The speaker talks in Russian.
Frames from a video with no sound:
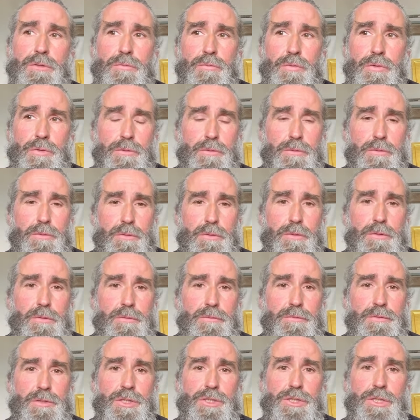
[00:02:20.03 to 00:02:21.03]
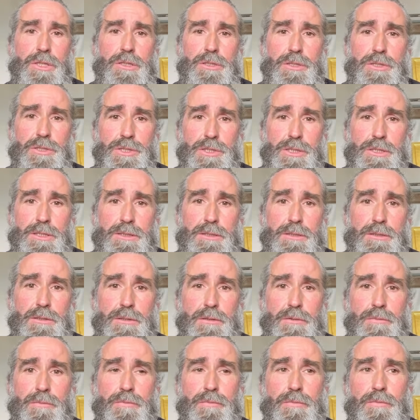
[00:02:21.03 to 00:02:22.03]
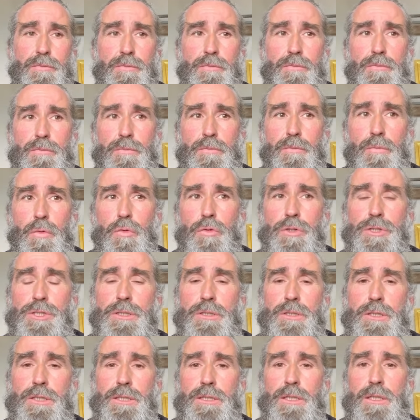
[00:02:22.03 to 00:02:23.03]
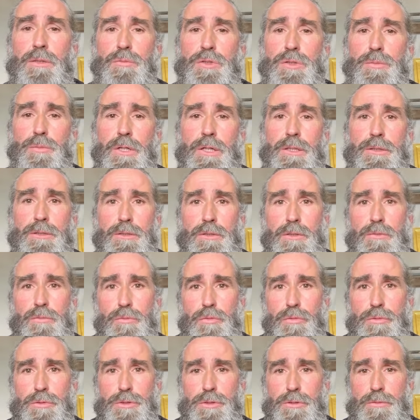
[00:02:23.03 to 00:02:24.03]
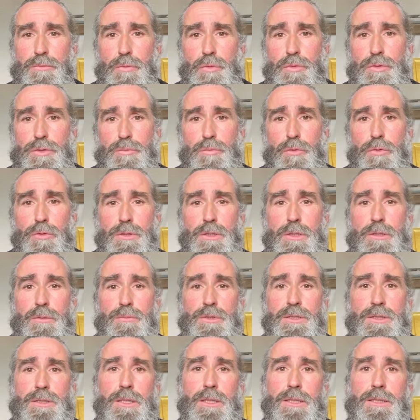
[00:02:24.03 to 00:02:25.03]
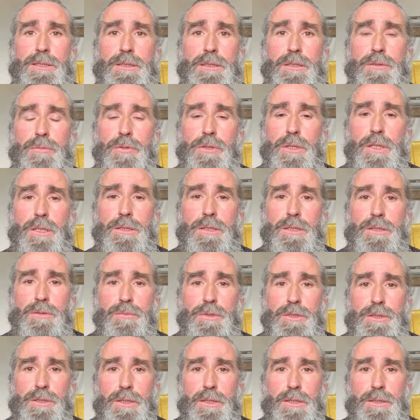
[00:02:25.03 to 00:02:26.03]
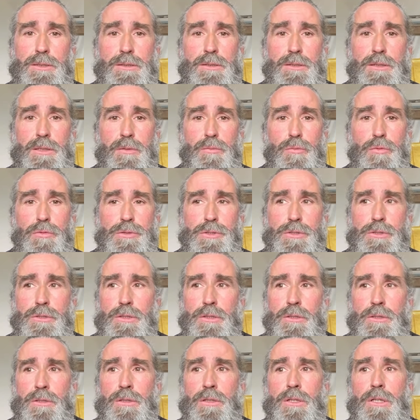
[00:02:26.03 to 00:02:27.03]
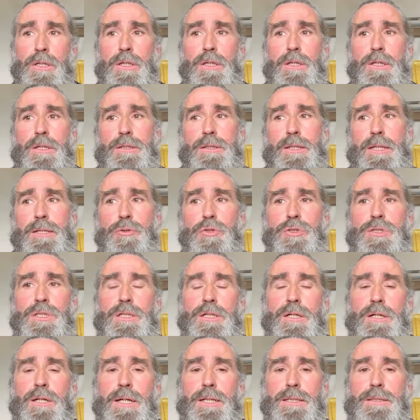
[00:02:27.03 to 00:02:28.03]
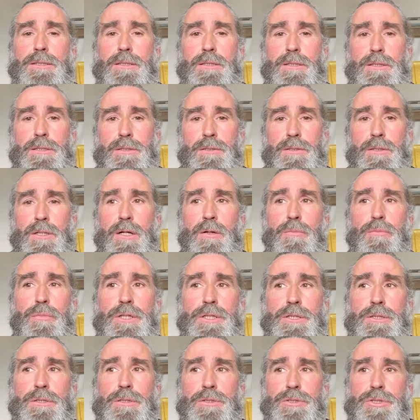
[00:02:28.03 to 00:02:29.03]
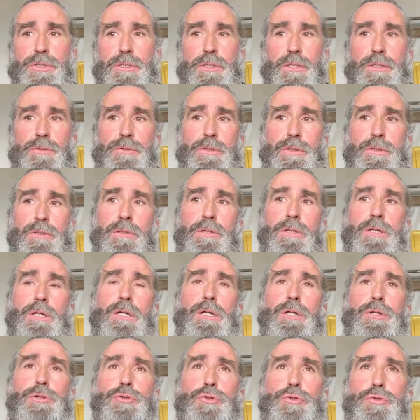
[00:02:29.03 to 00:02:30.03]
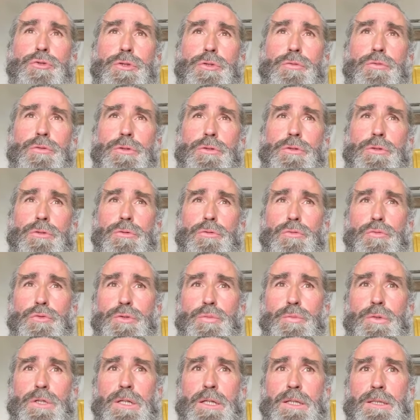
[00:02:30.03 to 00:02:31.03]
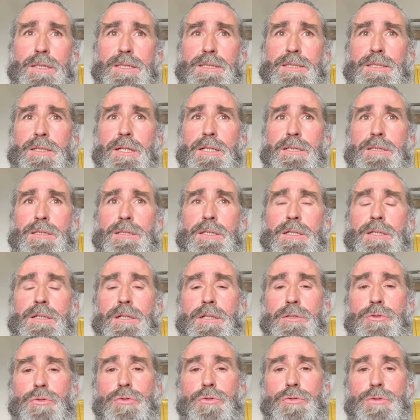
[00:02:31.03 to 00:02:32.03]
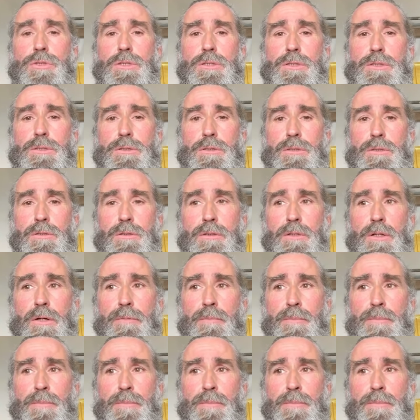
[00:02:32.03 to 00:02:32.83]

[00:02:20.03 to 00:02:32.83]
вот, в течение жизни очень редким избранником Божиим. То есть полное бесстрастие, благодать бесстрастия обожение дается крайне редко. Обычно человек чувствует усмирение страстей к концу жизни –